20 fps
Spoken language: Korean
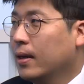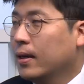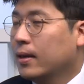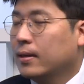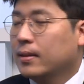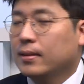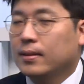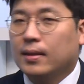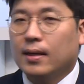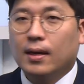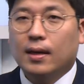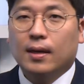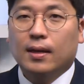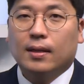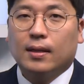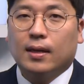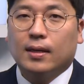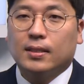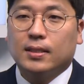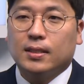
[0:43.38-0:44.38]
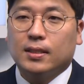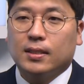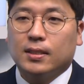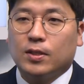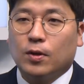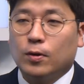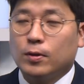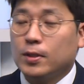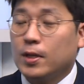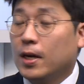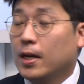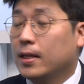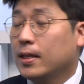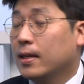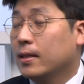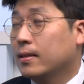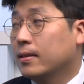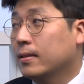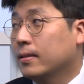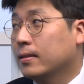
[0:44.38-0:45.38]
그게 다시
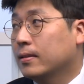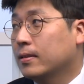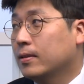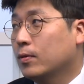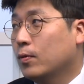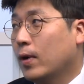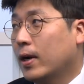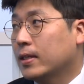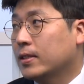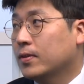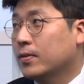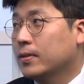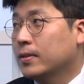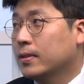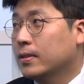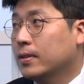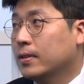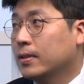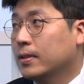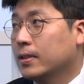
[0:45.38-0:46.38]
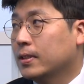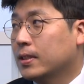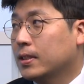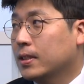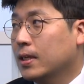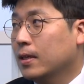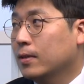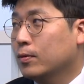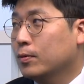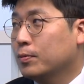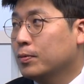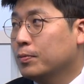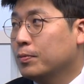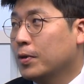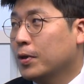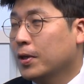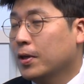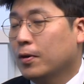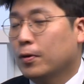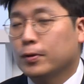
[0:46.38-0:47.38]
정상화되는 그런 과정을 시장도
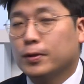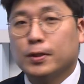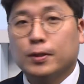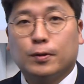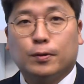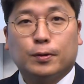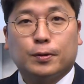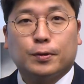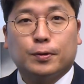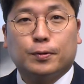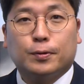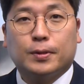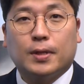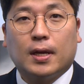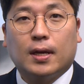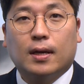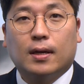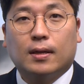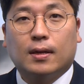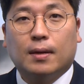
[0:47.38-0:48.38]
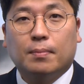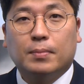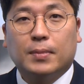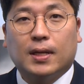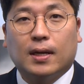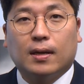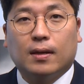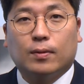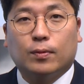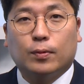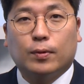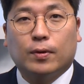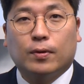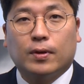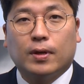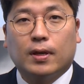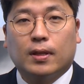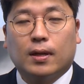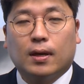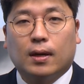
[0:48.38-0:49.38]
분명히 거칠 것으로 생각을 합니다. 또
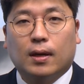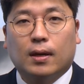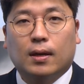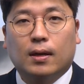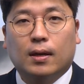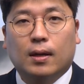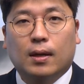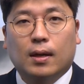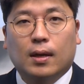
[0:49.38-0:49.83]
여기에다가